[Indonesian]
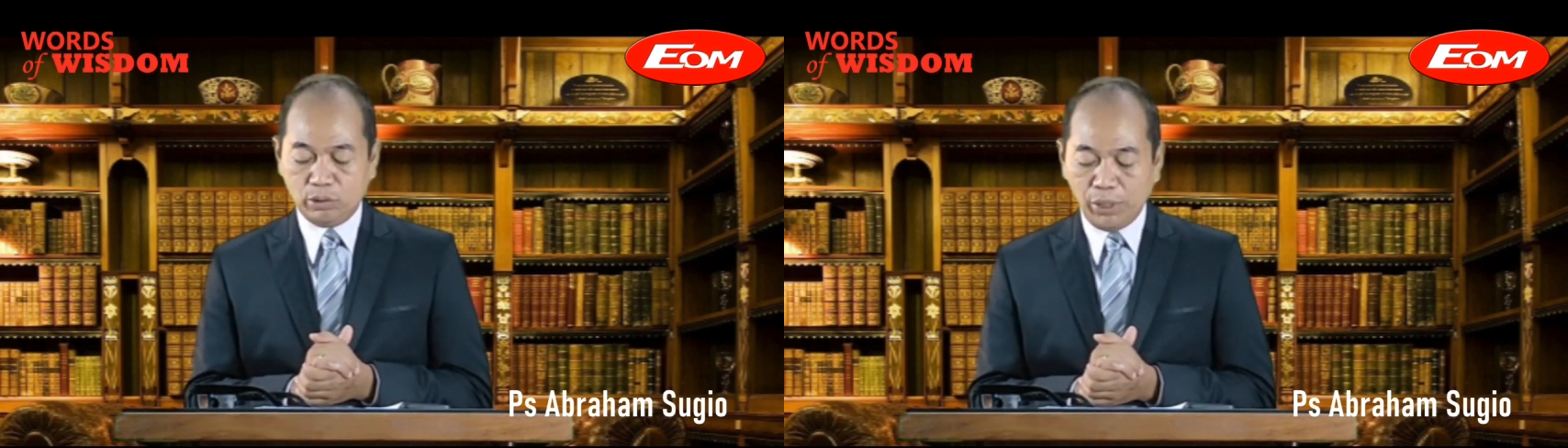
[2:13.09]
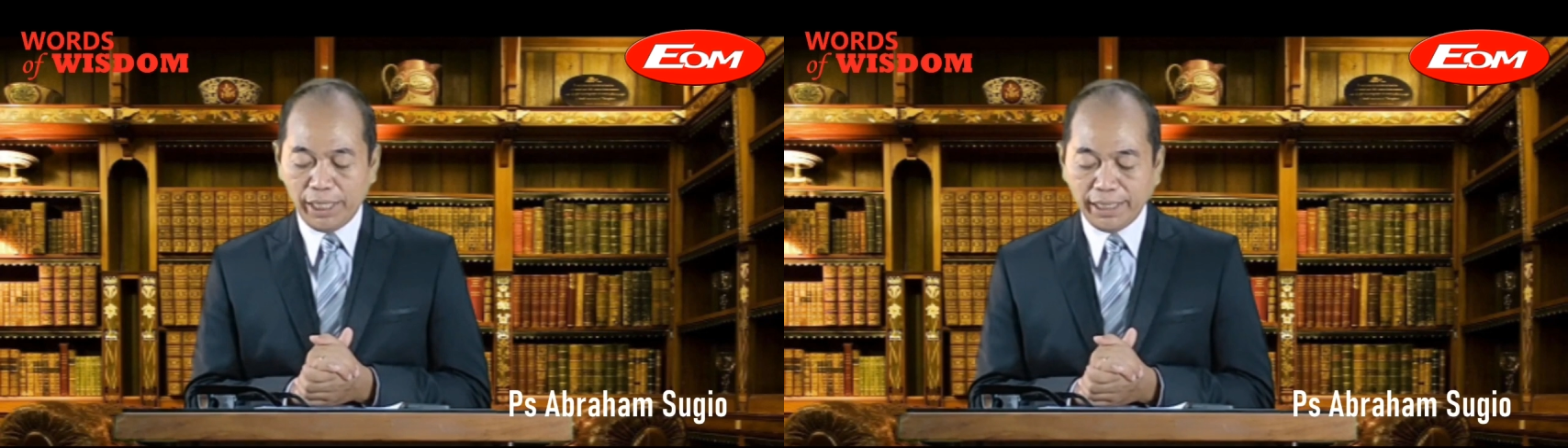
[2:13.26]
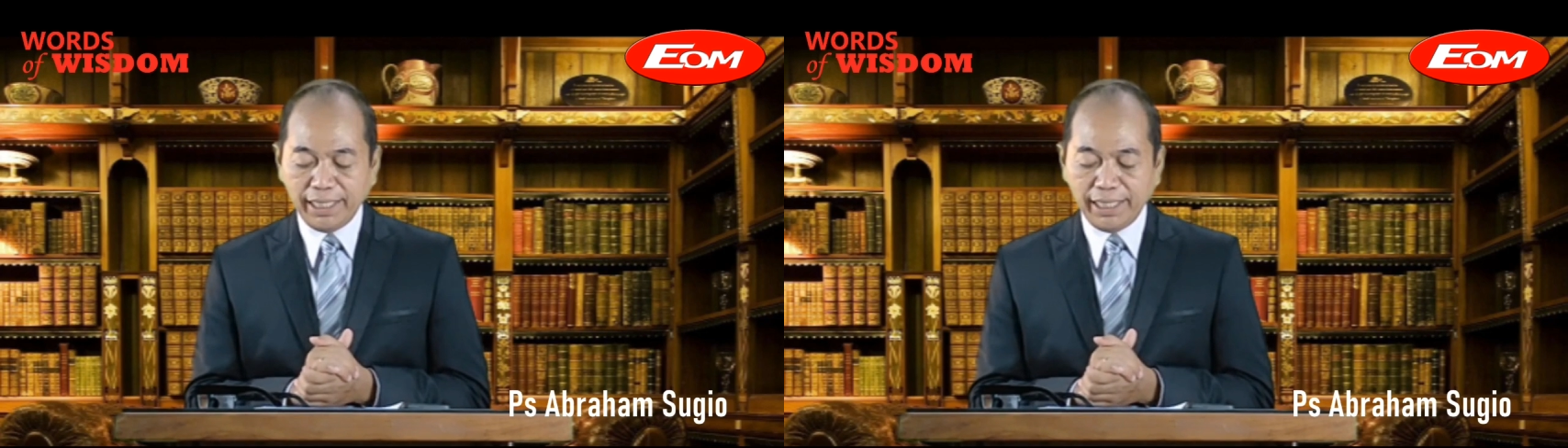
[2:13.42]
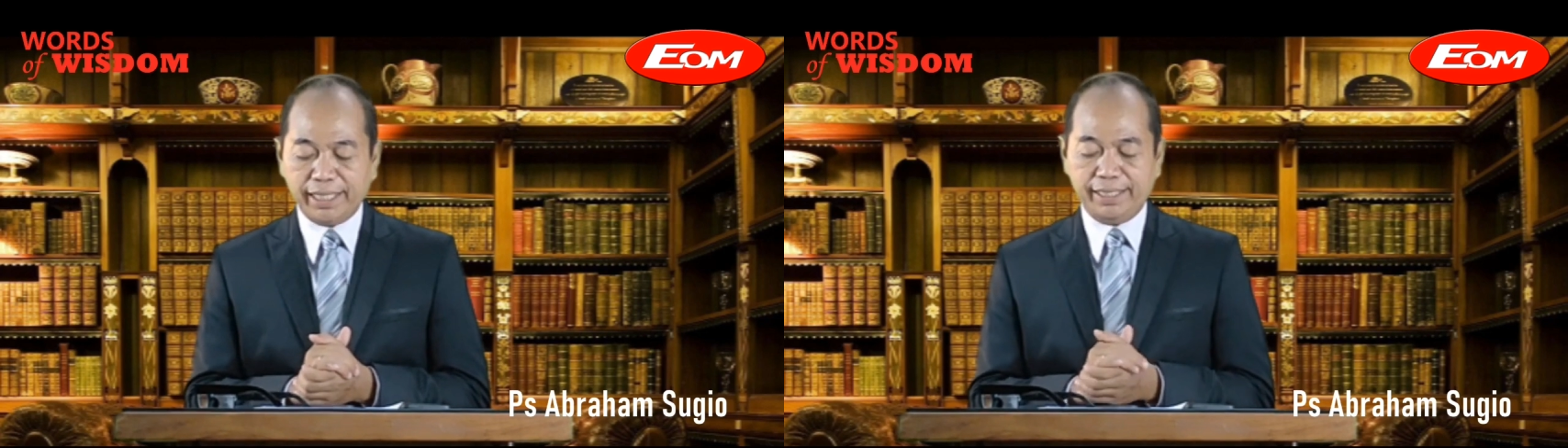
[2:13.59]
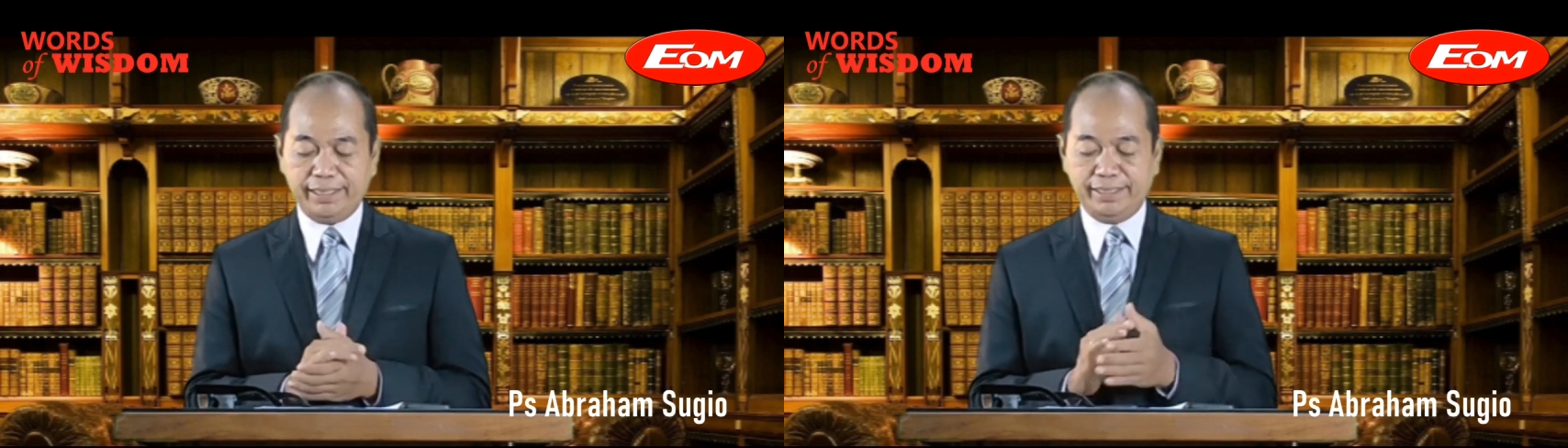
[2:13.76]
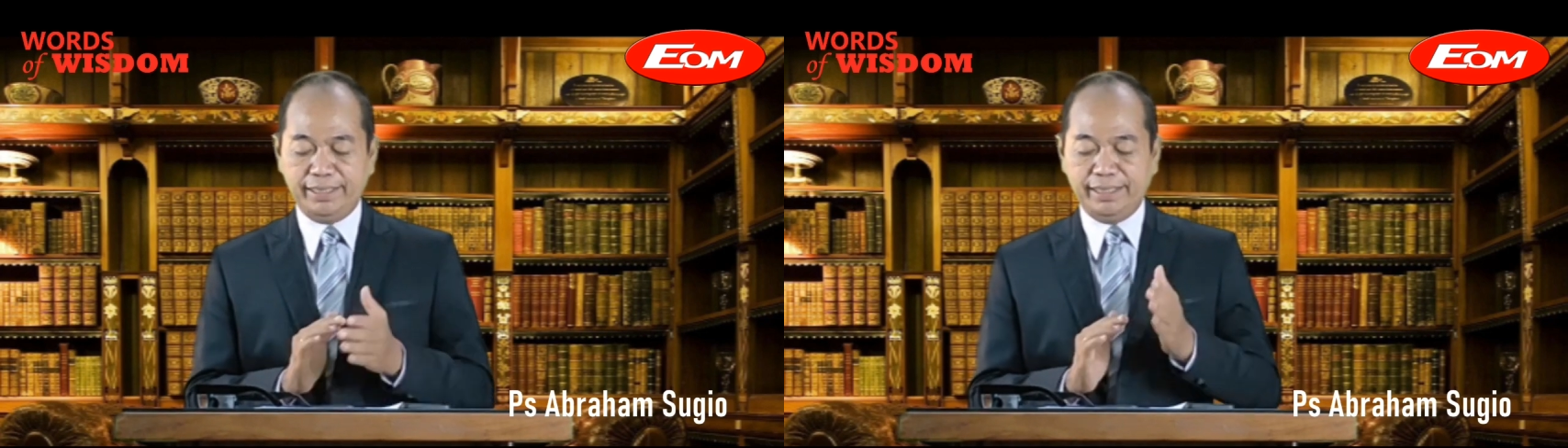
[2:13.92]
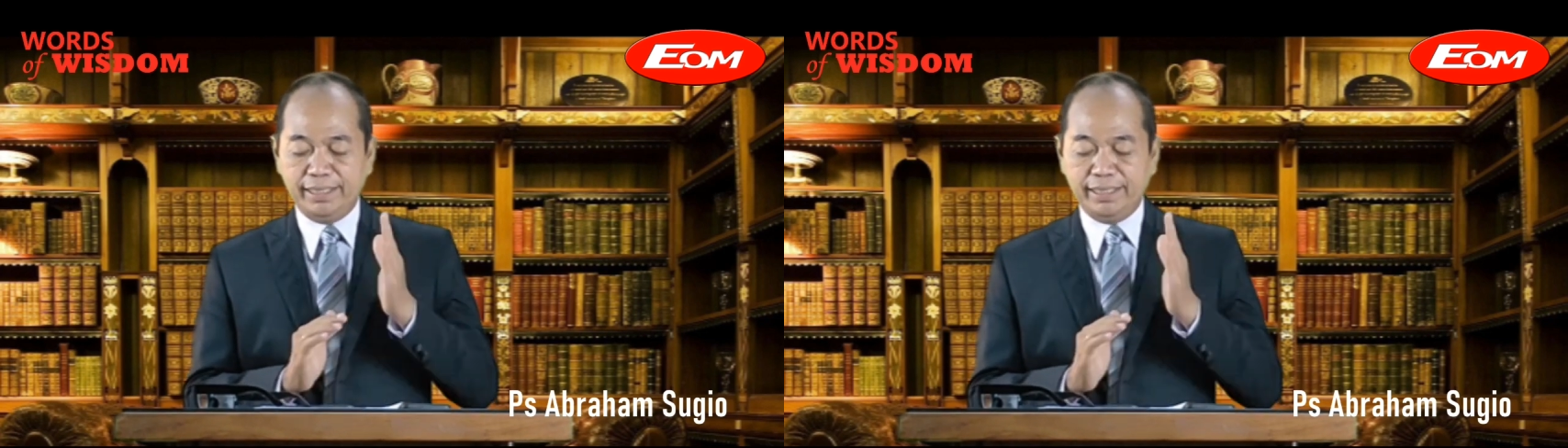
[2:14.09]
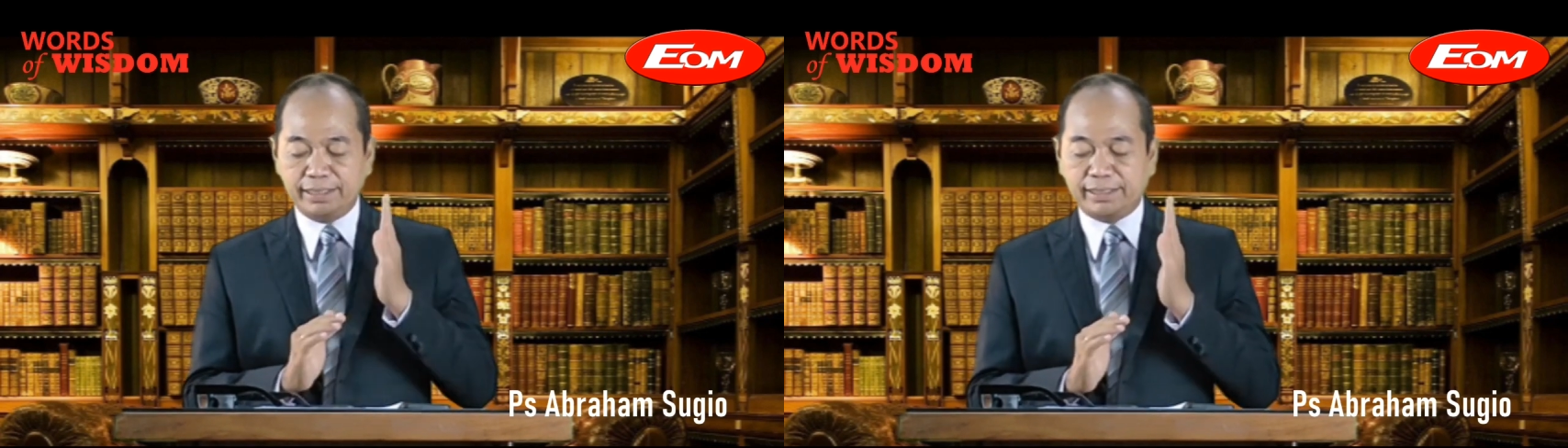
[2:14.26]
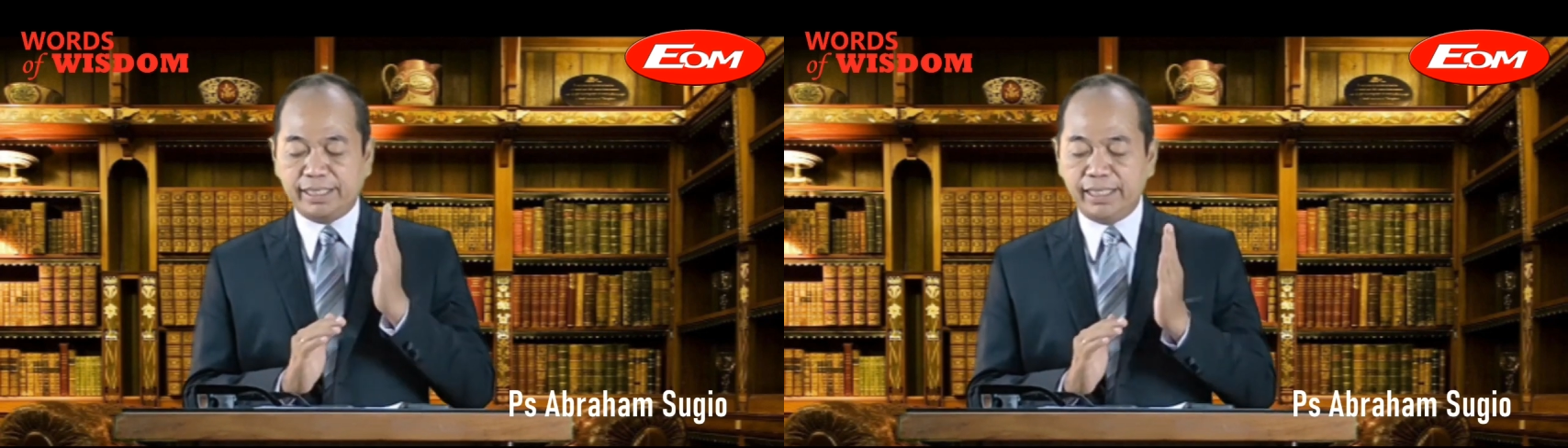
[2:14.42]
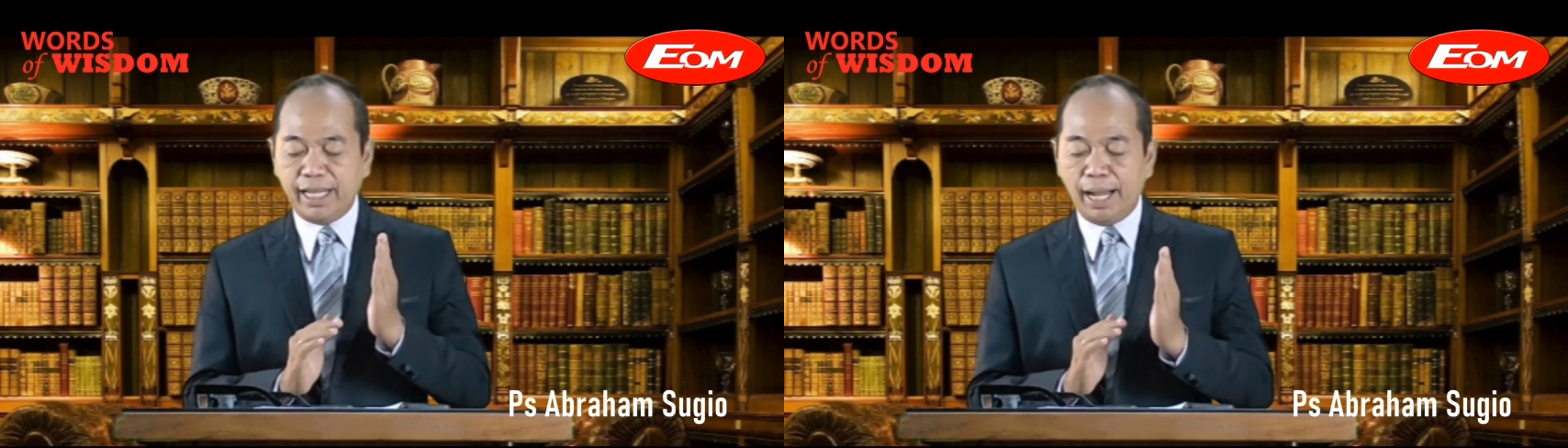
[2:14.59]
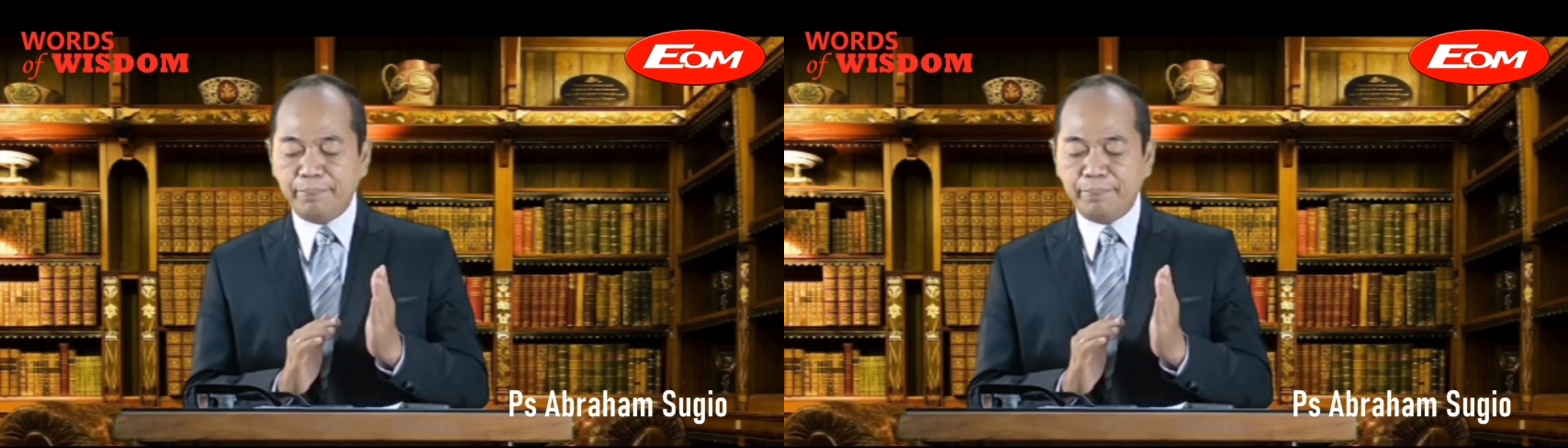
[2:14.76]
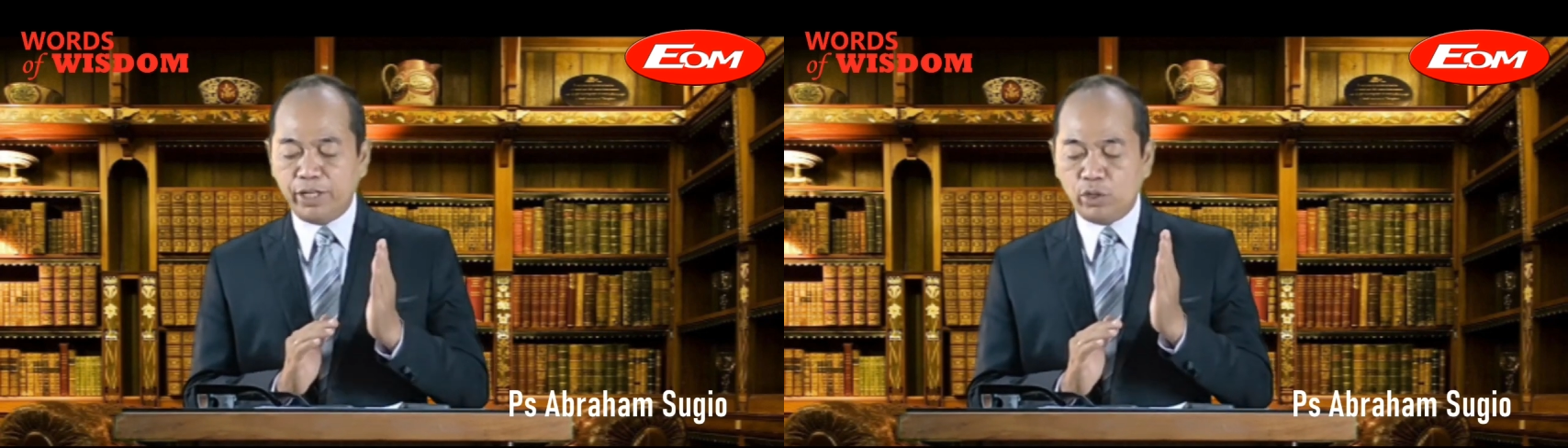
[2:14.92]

Kuingini diam